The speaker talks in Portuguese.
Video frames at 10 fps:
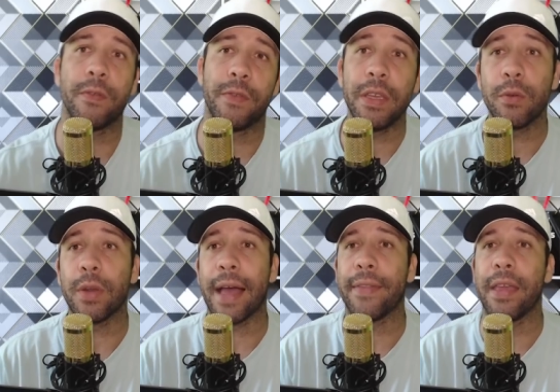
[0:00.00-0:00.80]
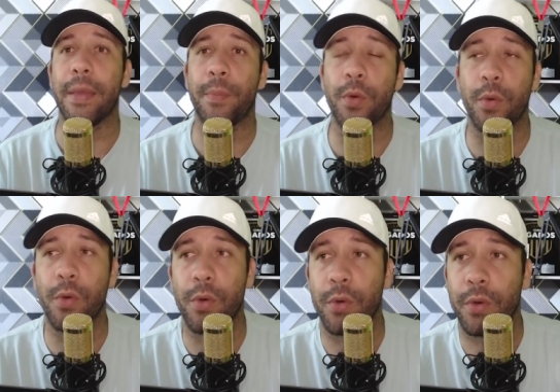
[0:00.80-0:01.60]
vinculada aí
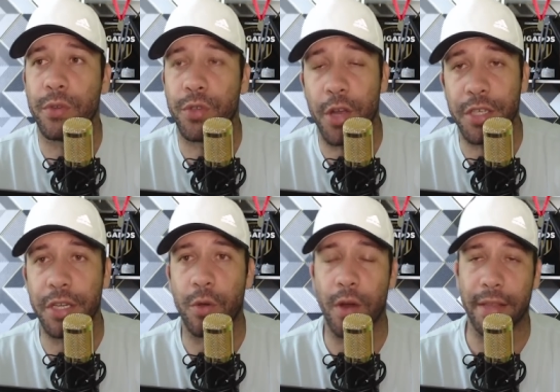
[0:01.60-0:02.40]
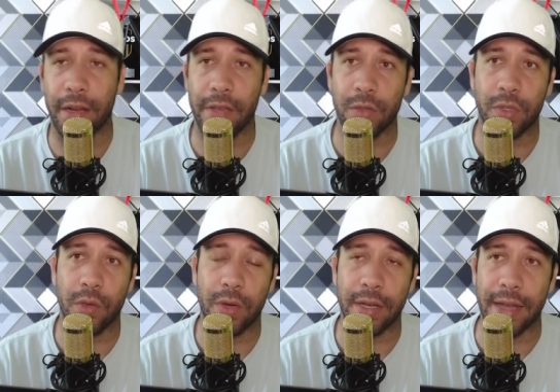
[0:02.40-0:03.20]
por Jorge Nicola através do
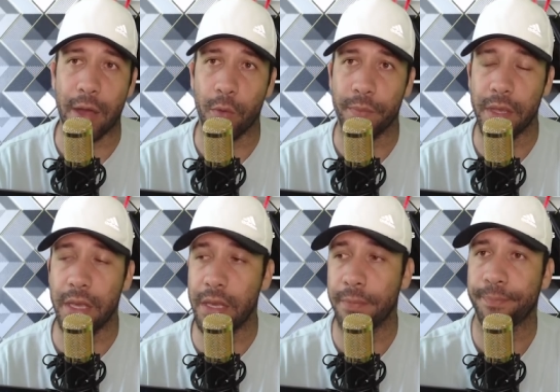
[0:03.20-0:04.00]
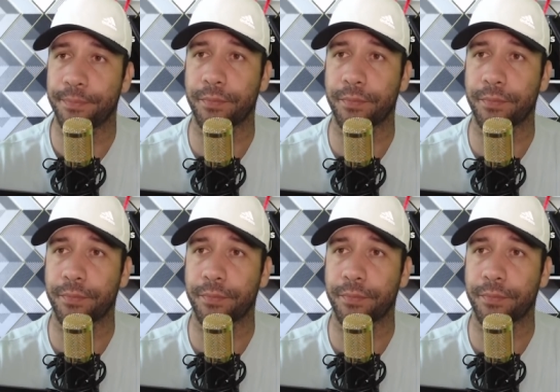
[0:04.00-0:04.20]
seu canal e